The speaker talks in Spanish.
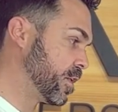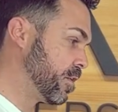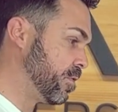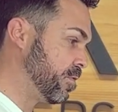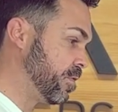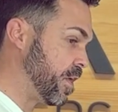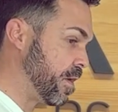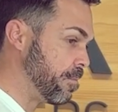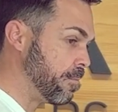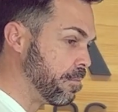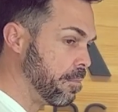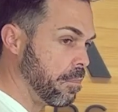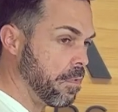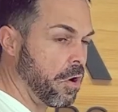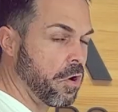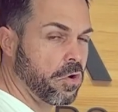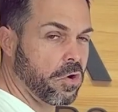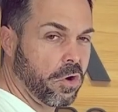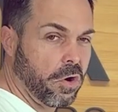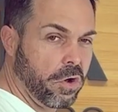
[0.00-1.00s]
de
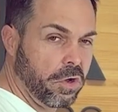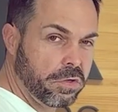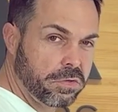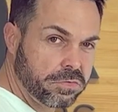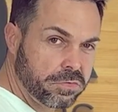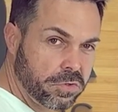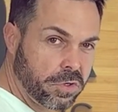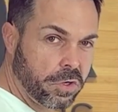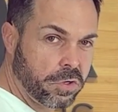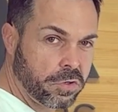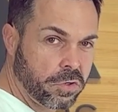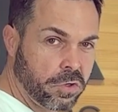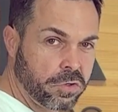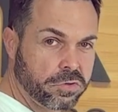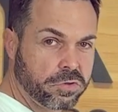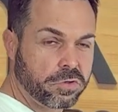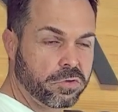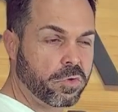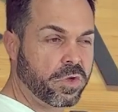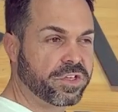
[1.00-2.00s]
moco, no,
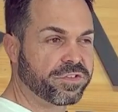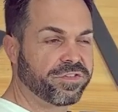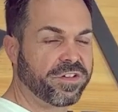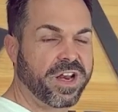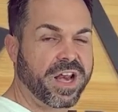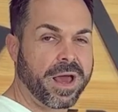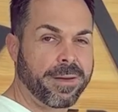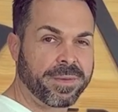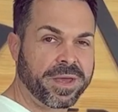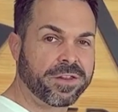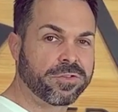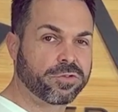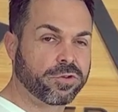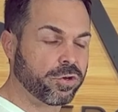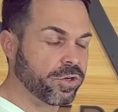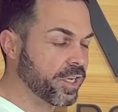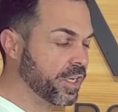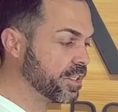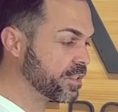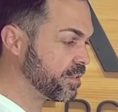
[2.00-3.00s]
no, es
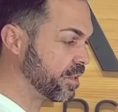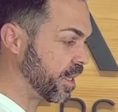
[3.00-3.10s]
filamento ni es